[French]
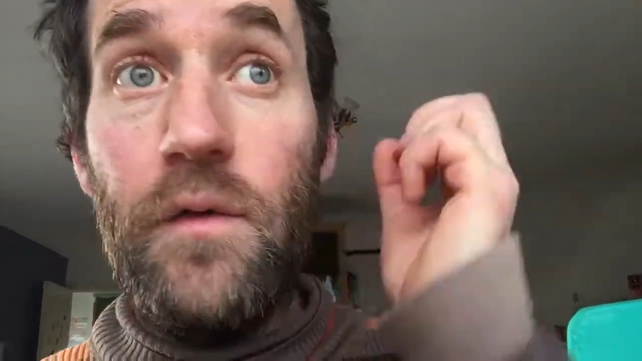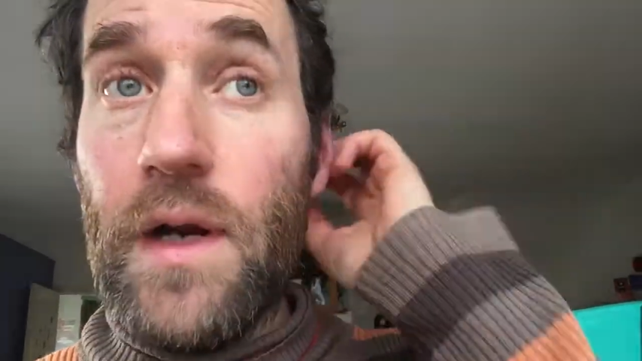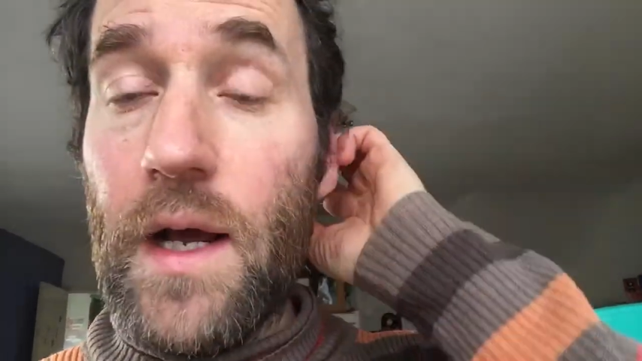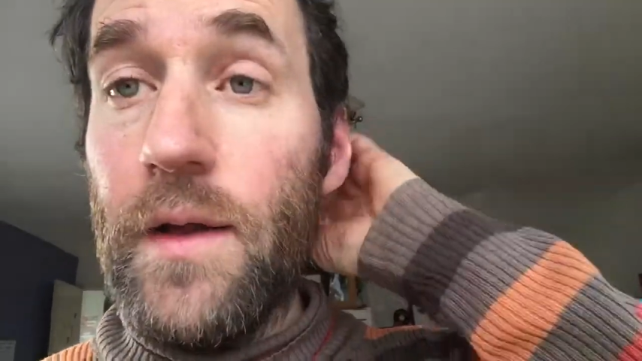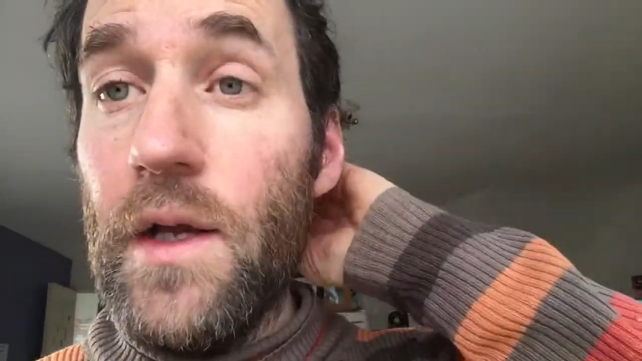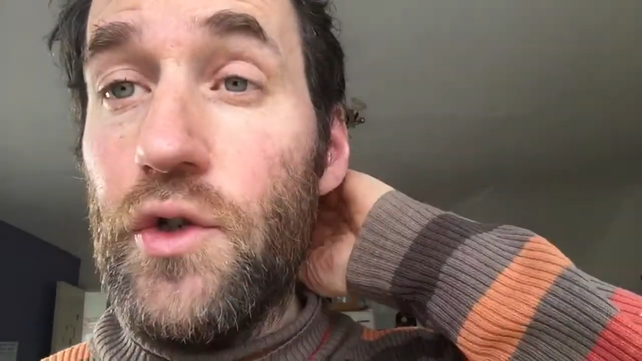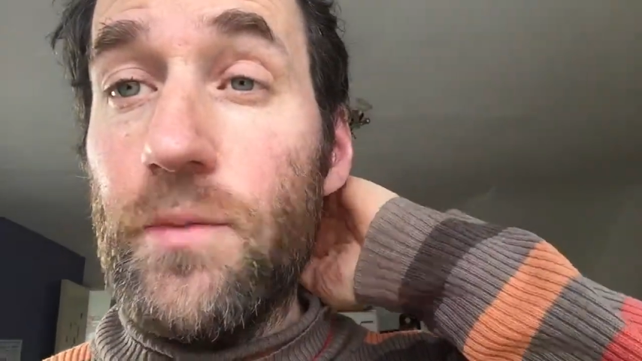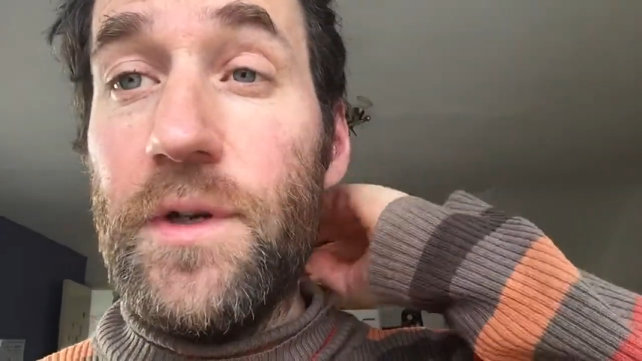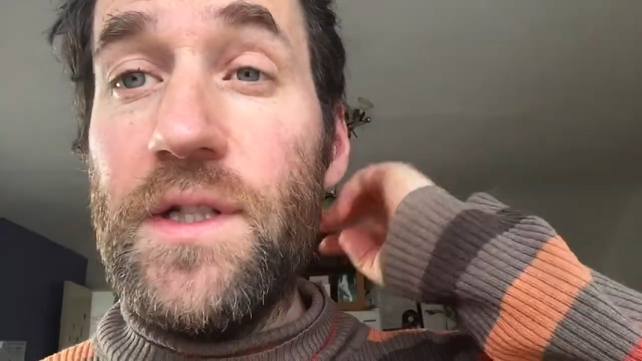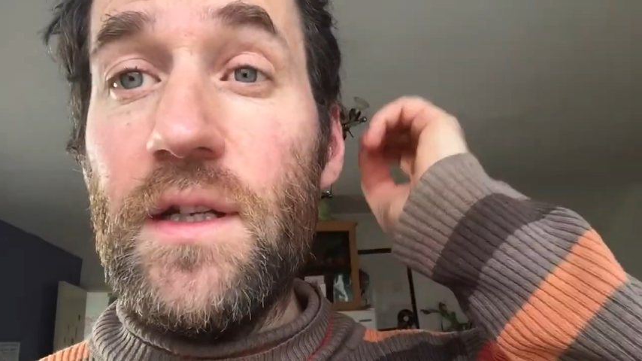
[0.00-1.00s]
Voilà.
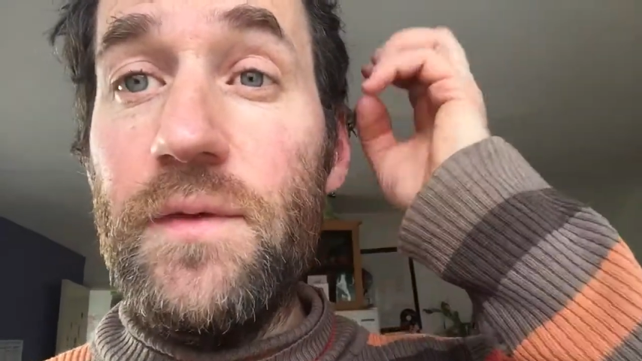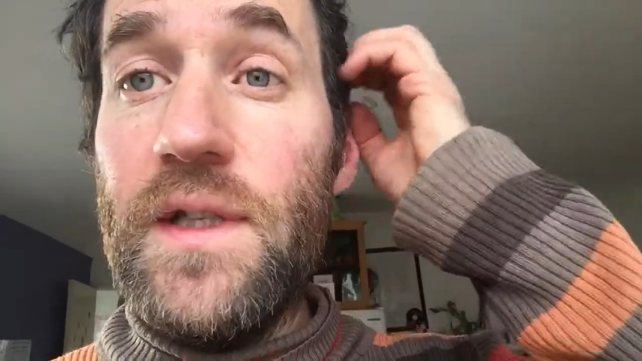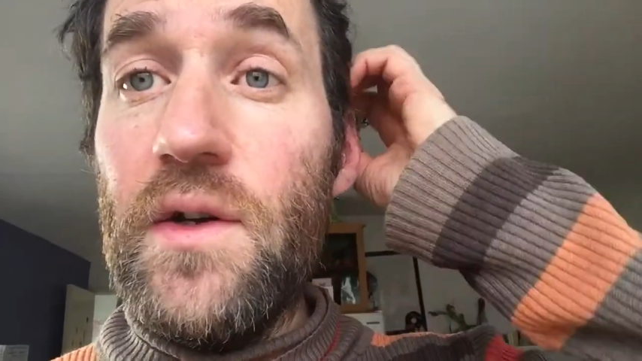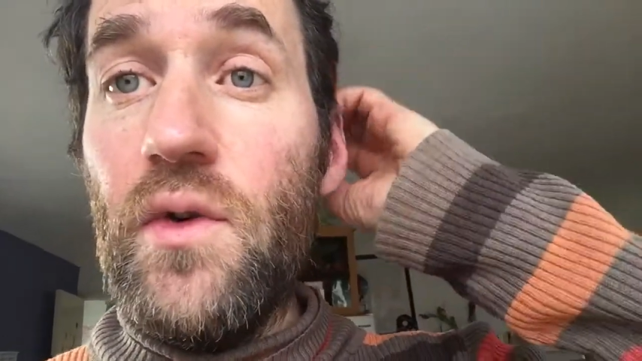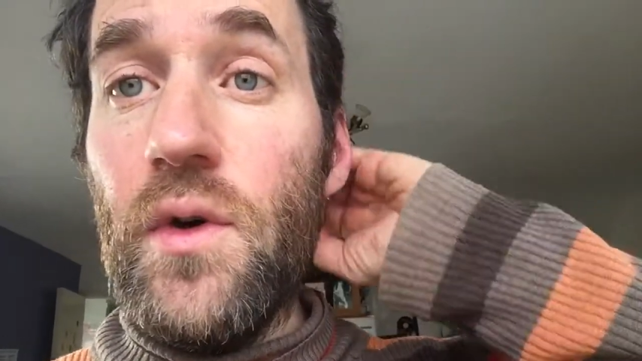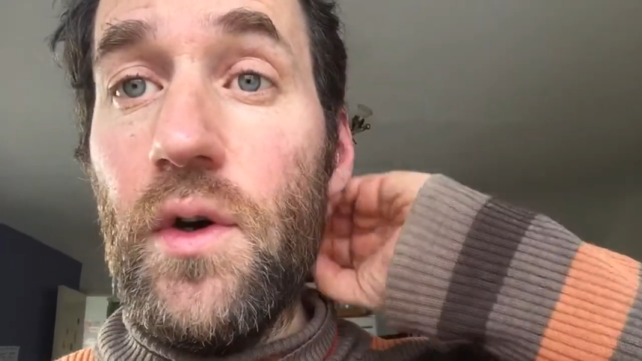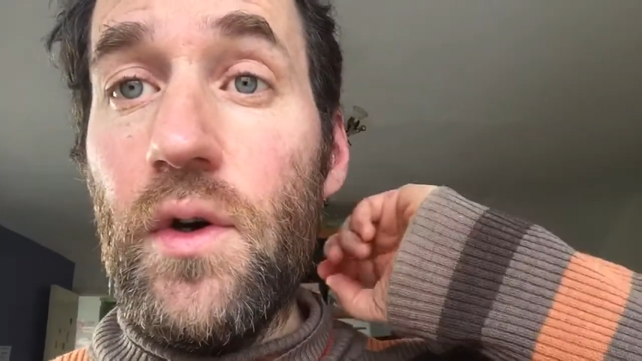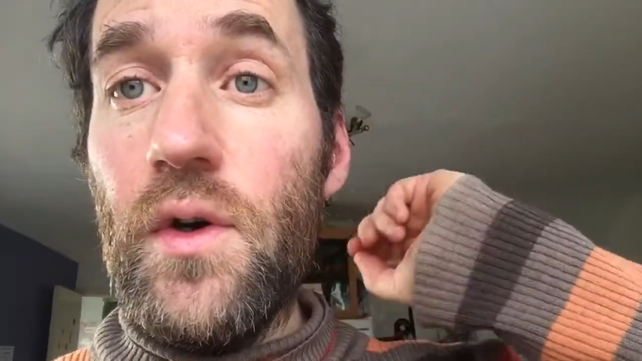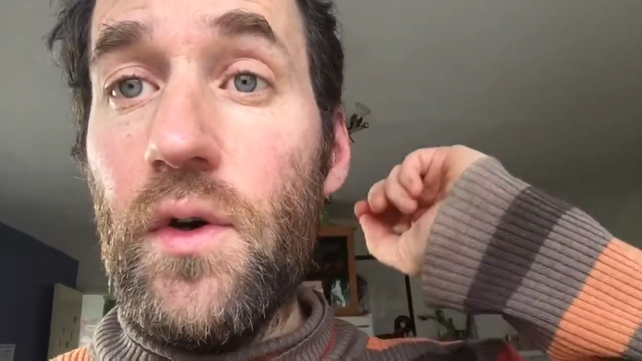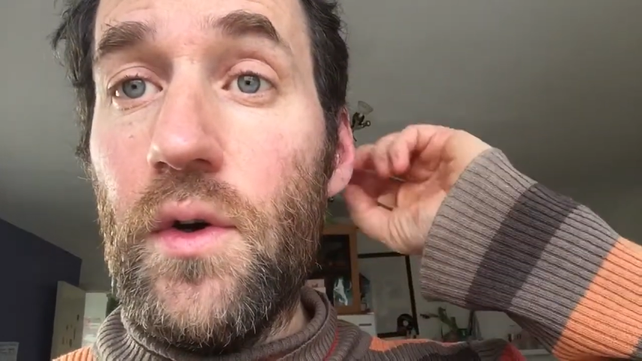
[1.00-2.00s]
Je pose cette vidéo
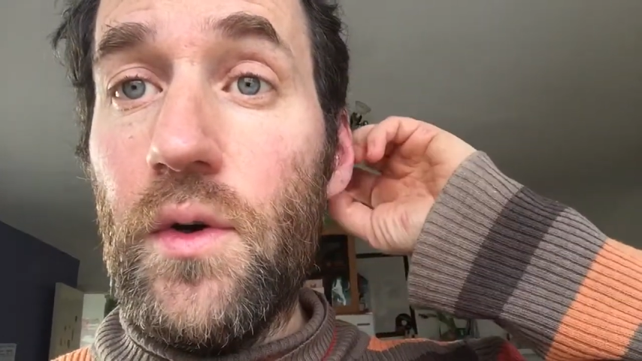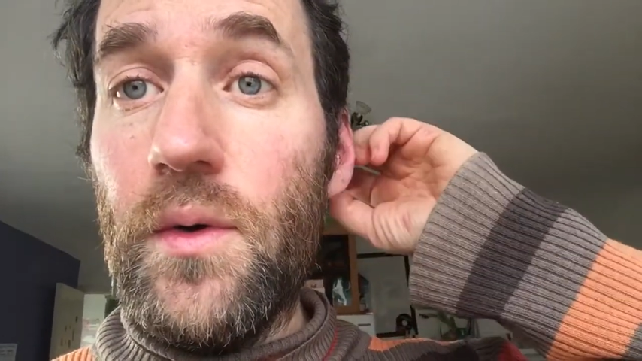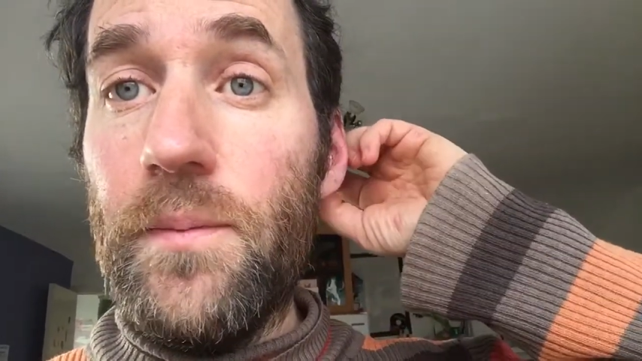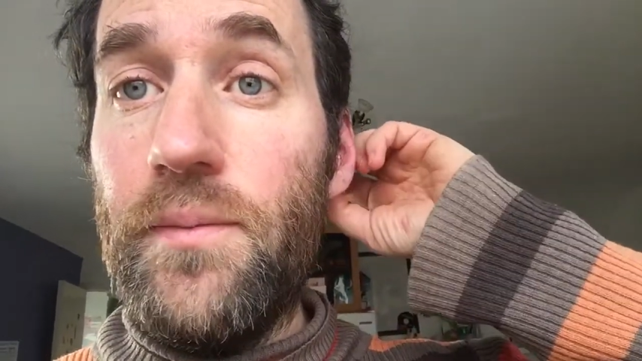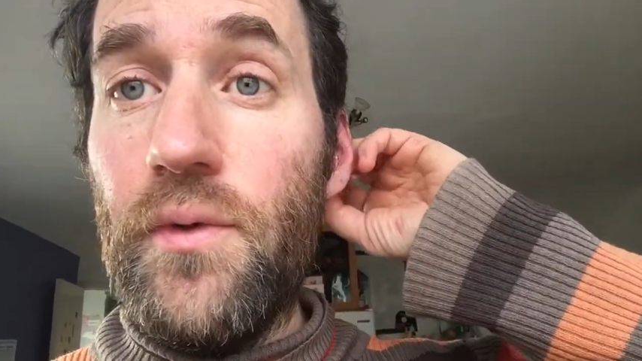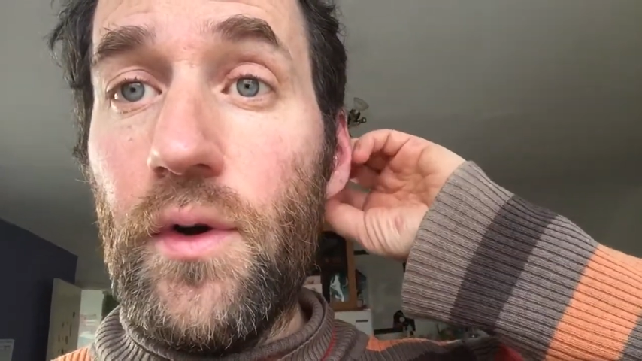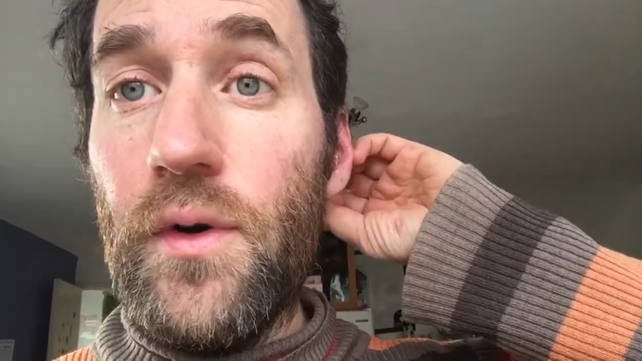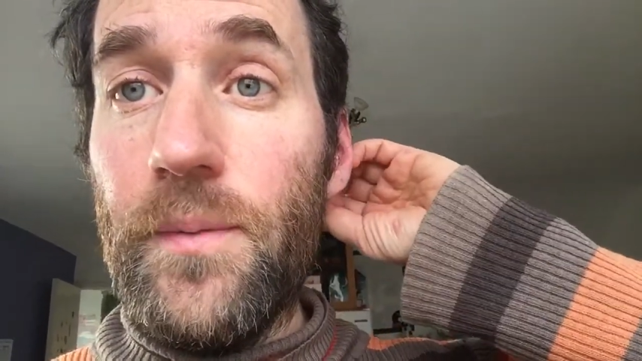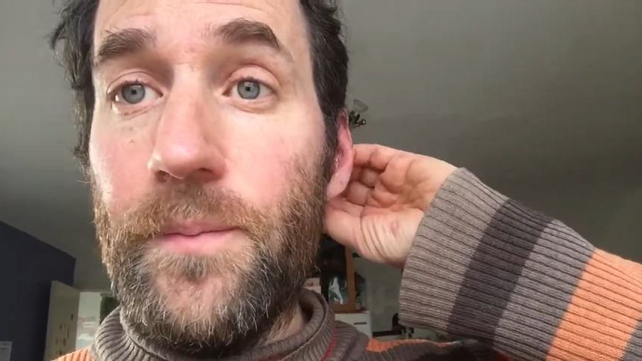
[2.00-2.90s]
euh, pour...